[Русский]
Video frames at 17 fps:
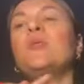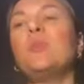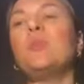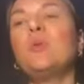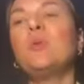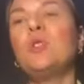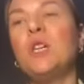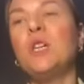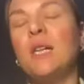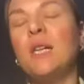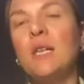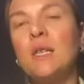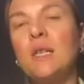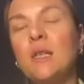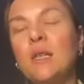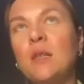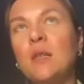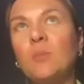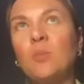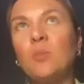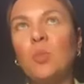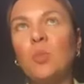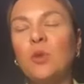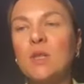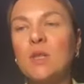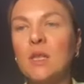получается
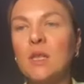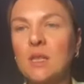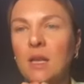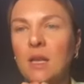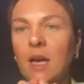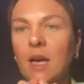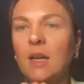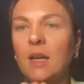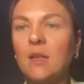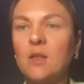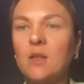после соляра